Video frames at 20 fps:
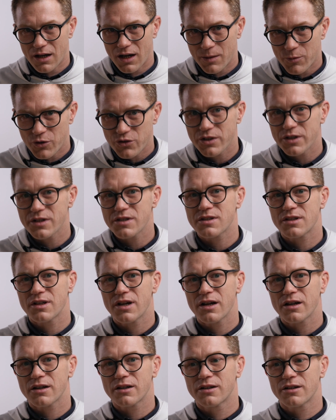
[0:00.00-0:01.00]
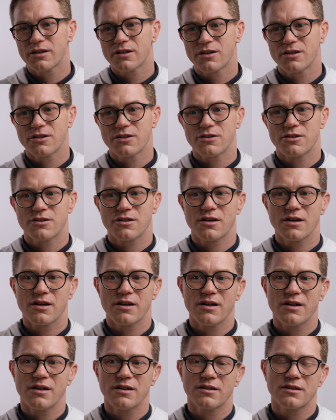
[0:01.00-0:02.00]
A może jest tak,
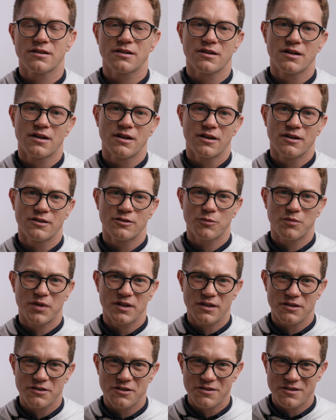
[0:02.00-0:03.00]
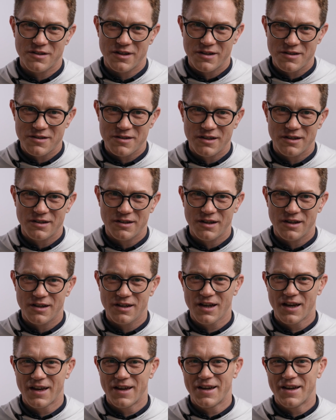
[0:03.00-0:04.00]
że dopada cię zniechęcenie,
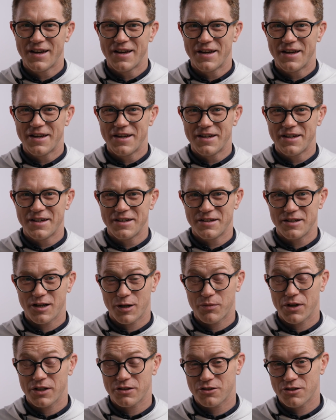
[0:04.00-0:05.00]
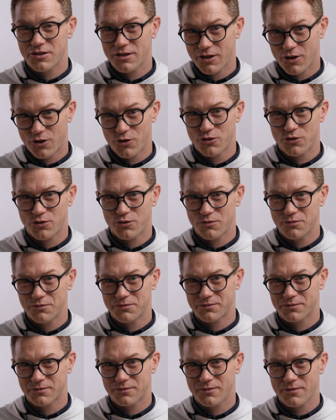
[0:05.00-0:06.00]
jak patrzysz na Kościół,
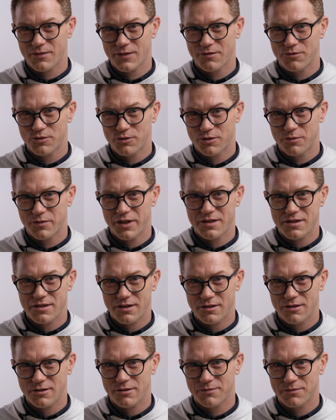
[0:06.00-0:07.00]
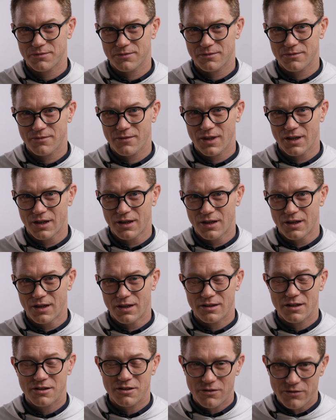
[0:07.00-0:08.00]
w którym jesteś.
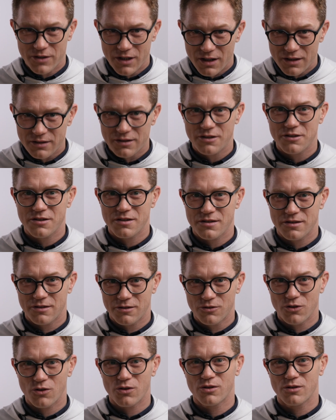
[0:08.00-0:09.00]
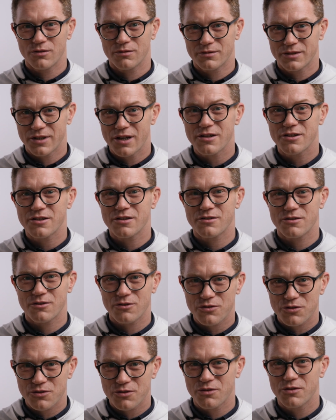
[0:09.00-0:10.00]
Nasza wiara też jest drogą, też jest
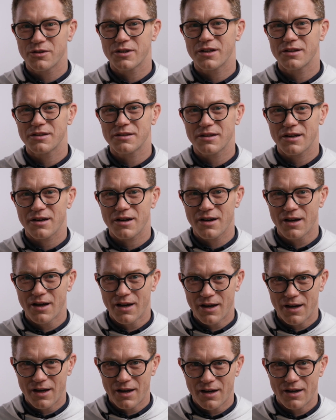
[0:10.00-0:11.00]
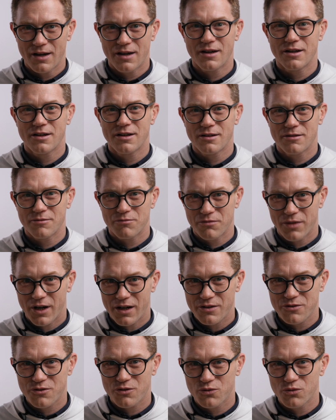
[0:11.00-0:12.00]
rozciągnięta
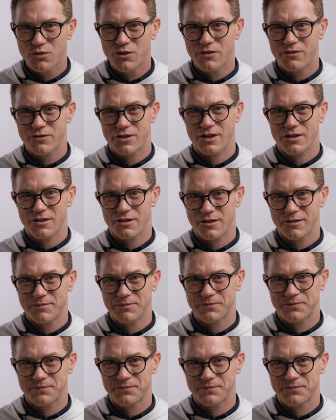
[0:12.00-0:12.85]
bardzo długo w czasie.